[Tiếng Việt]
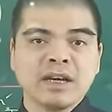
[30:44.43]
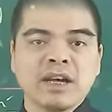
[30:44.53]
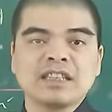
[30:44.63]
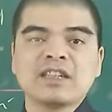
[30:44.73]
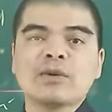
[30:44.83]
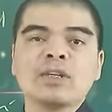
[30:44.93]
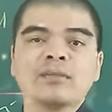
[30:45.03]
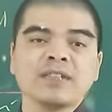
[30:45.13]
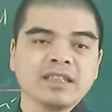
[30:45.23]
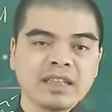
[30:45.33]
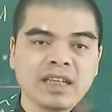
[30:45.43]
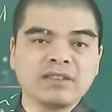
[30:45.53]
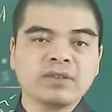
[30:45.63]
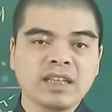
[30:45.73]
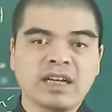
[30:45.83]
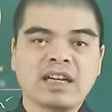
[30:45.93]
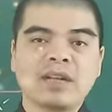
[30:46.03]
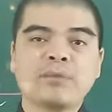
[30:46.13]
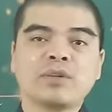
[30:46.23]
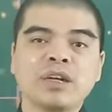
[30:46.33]
à, theo quan niệm dân gian cho rằng
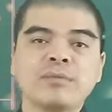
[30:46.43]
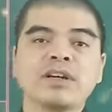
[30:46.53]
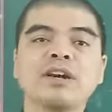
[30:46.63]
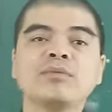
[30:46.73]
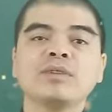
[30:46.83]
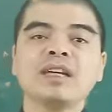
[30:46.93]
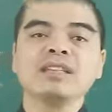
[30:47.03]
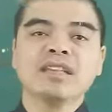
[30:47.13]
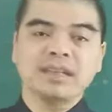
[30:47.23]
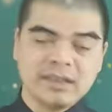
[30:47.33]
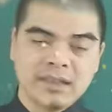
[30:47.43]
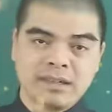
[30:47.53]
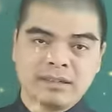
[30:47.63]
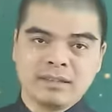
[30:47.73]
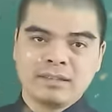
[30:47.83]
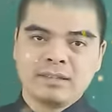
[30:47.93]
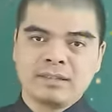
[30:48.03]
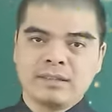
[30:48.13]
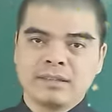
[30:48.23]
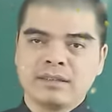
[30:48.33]
ngày mùng 5 không nên ra đường
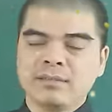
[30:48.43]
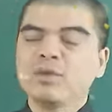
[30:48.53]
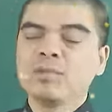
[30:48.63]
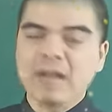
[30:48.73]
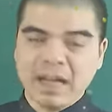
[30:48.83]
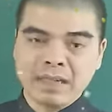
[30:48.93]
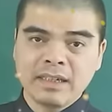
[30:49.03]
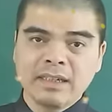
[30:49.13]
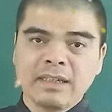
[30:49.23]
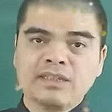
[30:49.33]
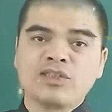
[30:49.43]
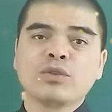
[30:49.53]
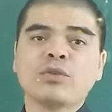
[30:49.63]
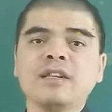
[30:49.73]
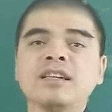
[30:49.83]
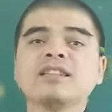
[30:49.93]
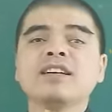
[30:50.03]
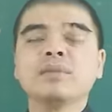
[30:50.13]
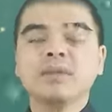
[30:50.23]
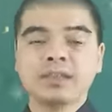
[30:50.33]
buôn bán ấy chứ quý vị đi
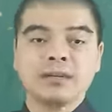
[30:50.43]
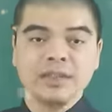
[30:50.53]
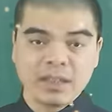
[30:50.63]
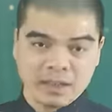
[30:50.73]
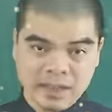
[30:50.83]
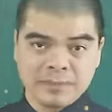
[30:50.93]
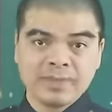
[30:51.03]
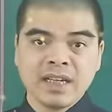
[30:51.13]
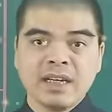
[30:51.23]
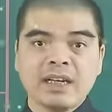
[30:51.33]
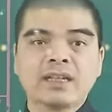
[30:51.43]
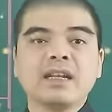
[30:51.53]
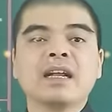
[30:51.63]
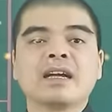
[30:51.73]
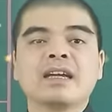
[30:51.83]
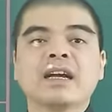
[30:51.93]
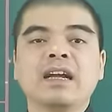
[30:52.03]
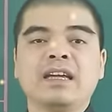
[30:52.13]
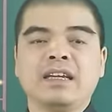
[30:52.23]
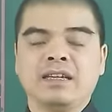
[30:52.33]
chơi bình thường vẫn được nhá đây là cái
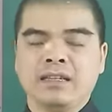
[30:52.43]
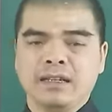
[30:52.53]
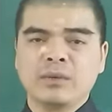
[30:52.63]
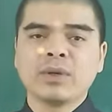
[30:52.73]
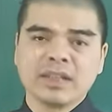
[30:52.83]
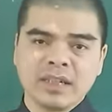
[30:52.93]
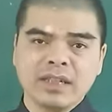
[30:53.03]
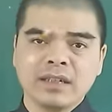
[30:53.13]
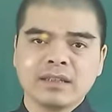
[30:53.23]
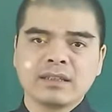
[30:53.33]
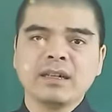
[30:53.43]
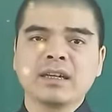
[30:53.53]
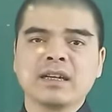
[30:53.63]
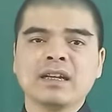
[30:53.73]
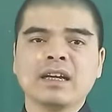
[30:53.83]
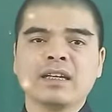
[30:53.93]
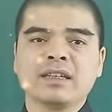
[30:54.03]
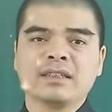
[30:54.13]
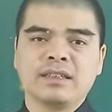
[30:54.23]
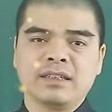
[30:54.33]
ngày nguyệt kỵ tức là cái
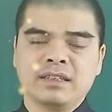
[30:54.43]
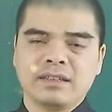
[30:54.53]
ngày gì